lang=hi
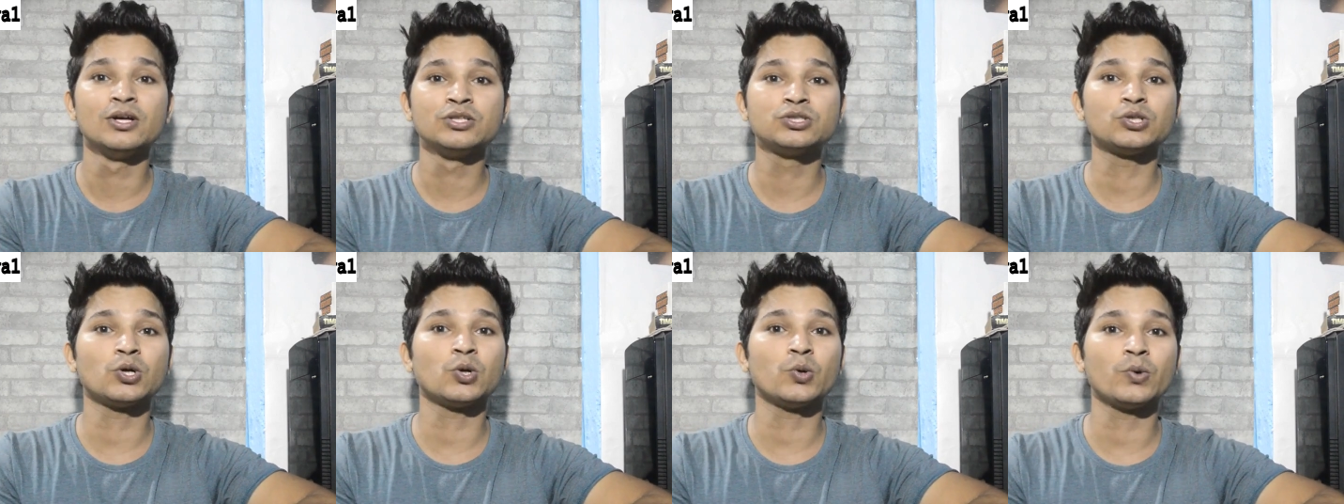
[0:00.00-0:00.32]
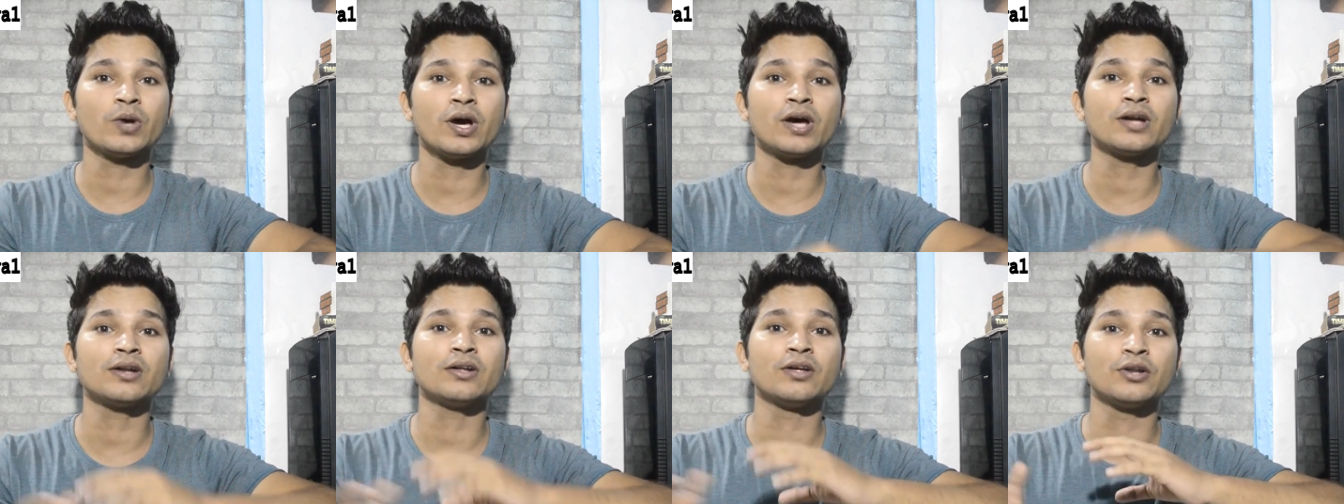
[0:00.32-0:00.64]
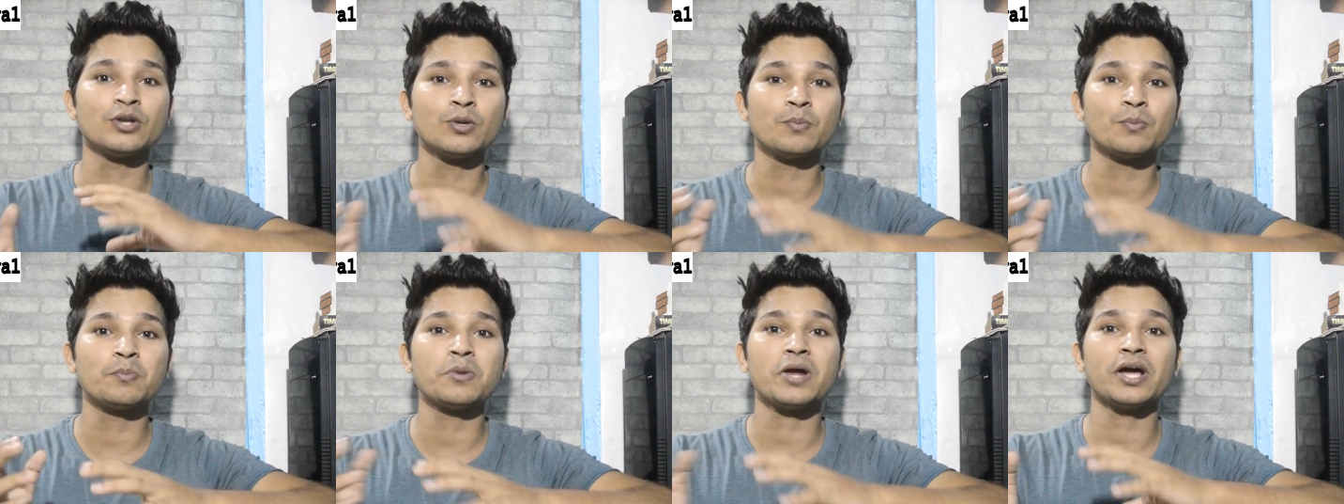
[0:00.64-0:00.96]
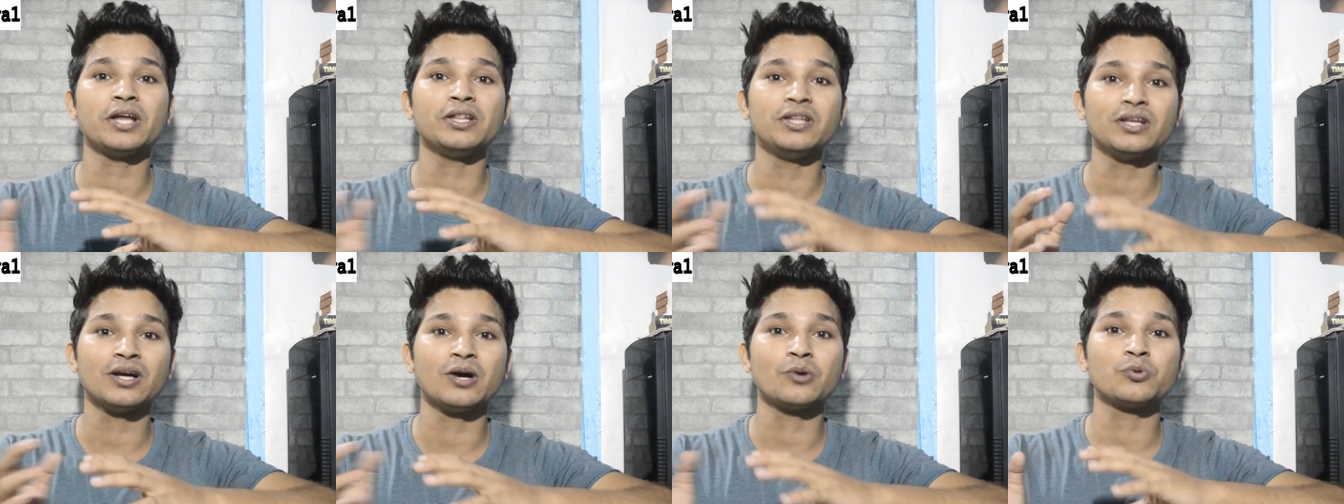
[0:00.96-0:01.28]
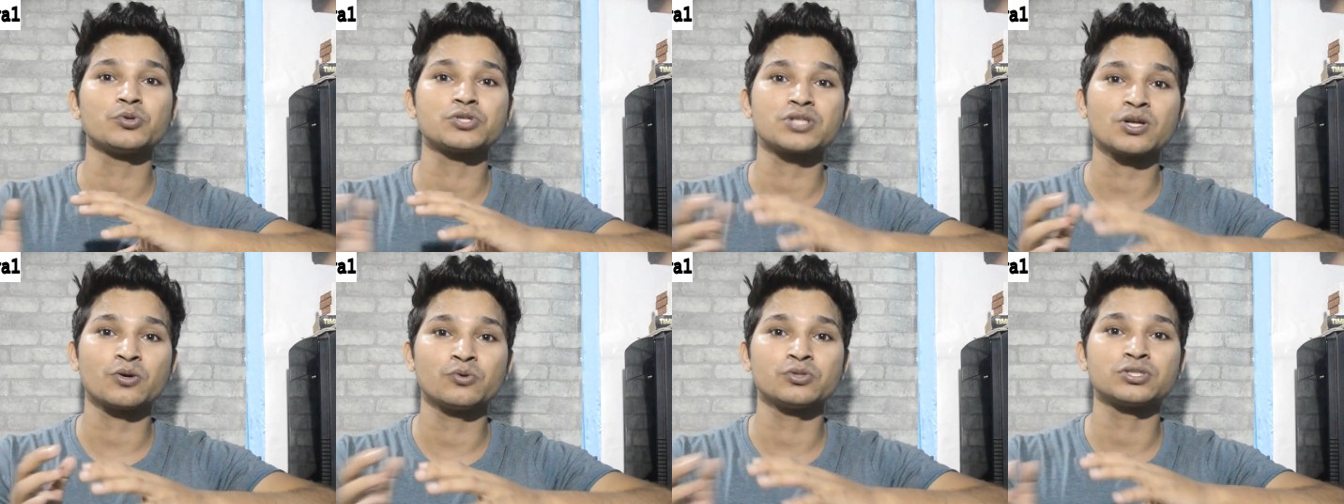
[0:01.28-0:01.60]
चलो यार रिप्लाई देगा
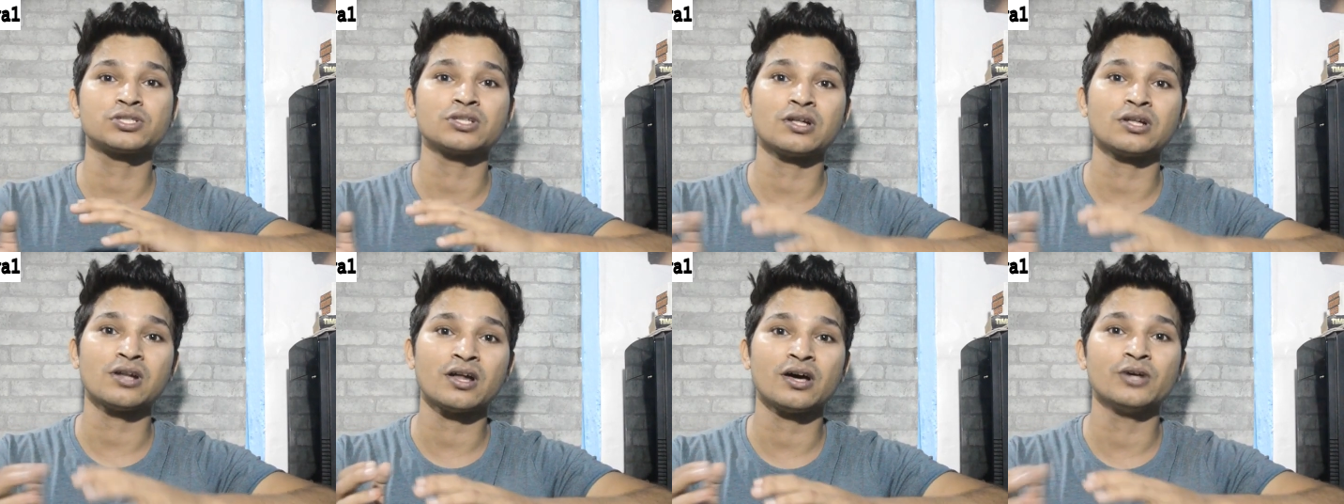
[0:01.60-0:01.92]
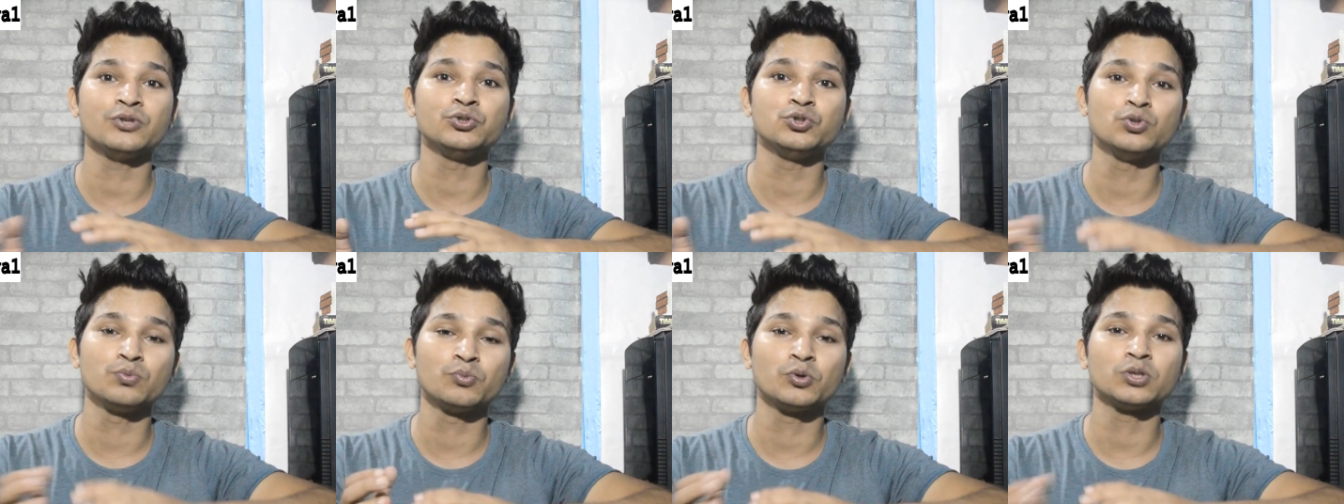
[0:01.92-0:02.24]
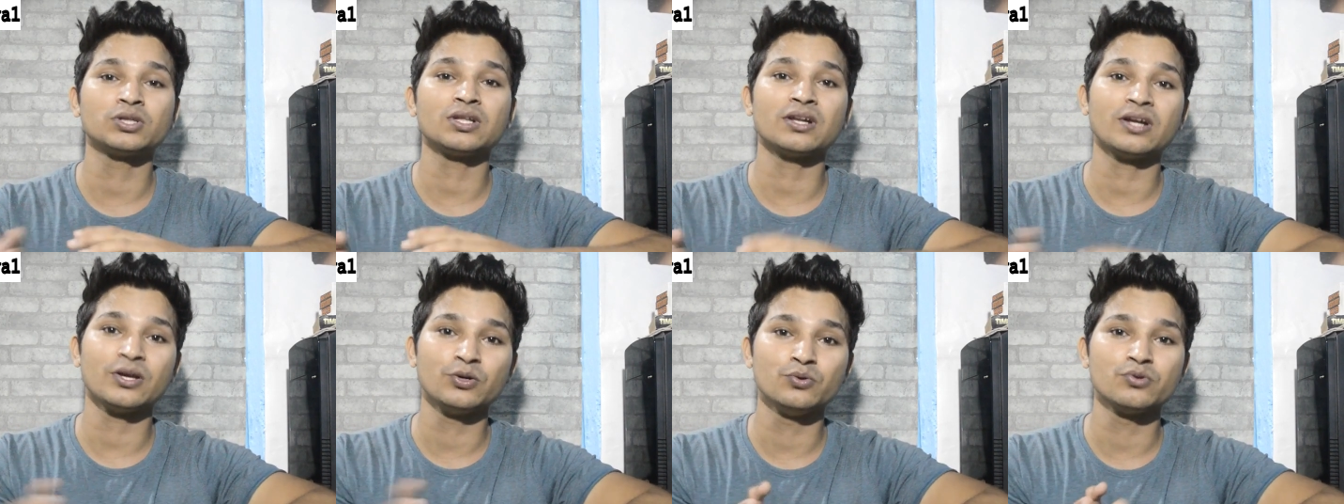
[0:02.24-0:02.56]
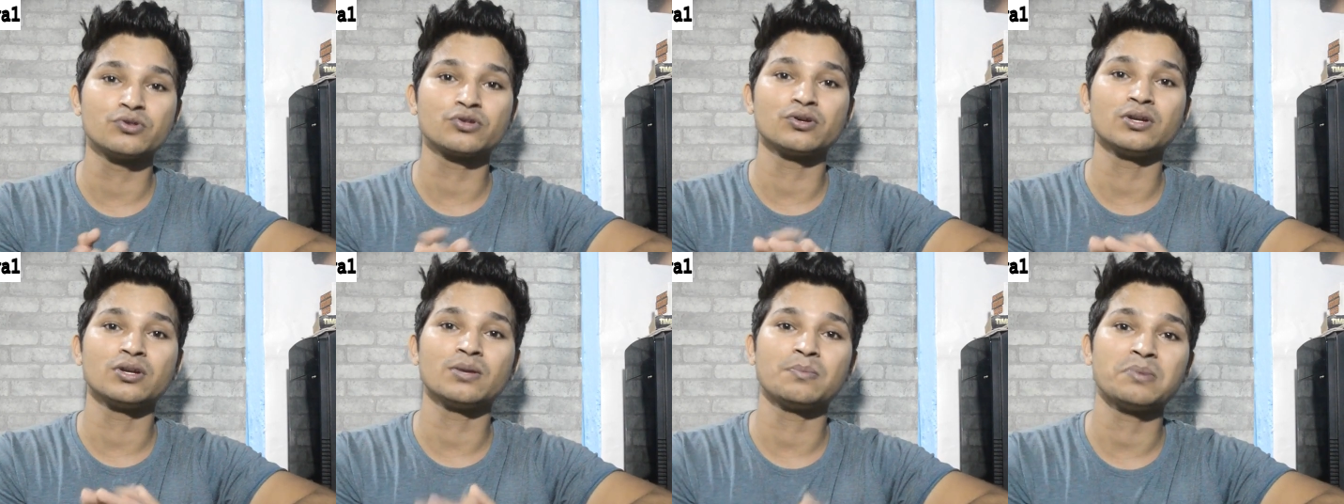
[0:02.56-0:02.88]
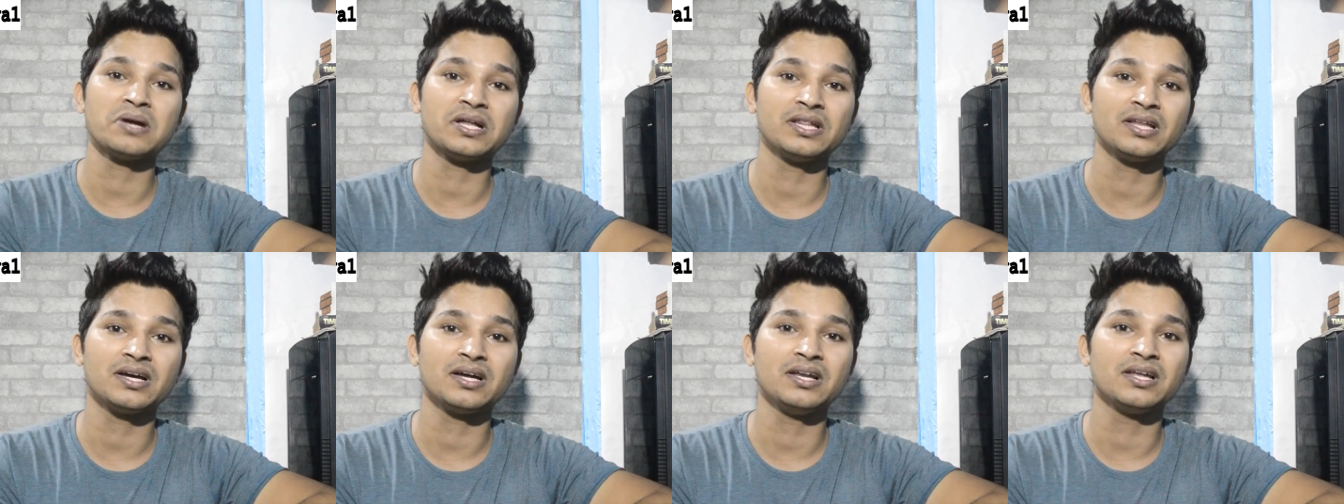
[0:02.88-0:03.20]
कुछ ना कुछ तला अंजुम को तला
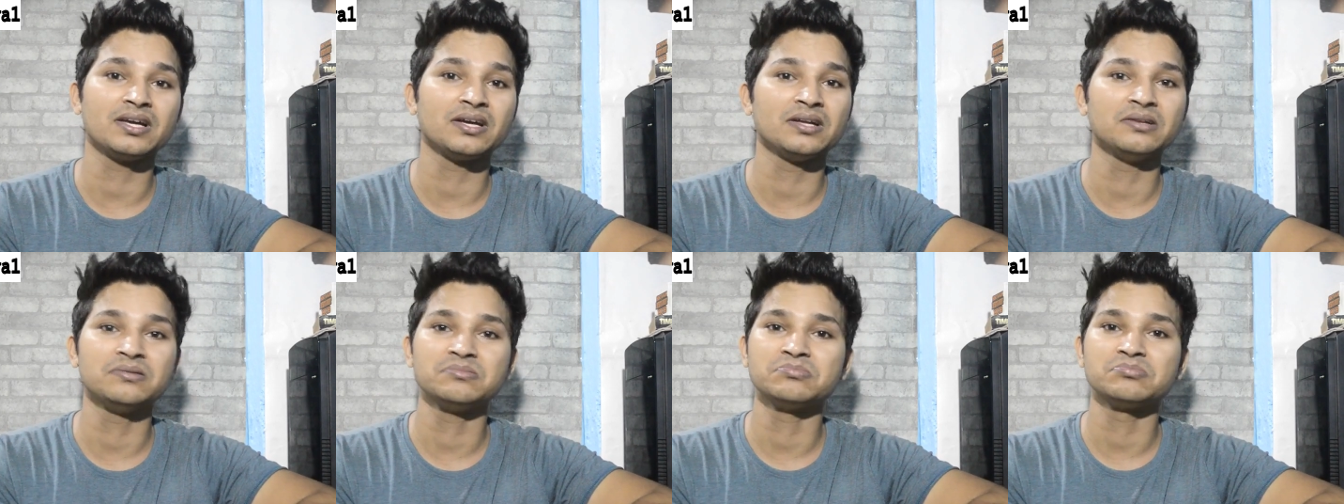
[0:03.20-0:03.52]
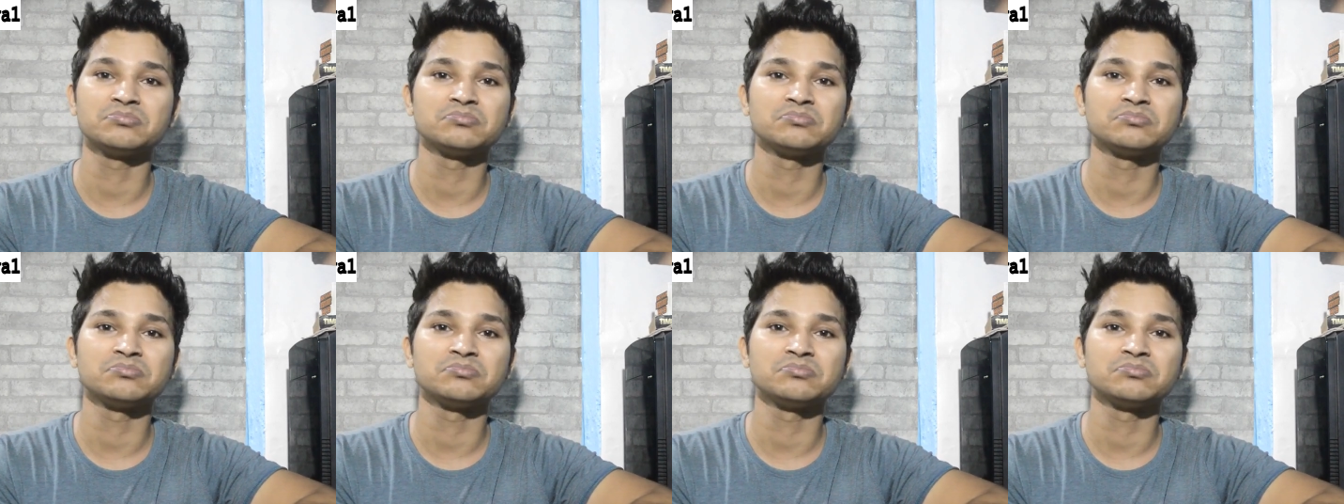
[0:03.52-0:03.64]
रिप्लाई देगा लेकिन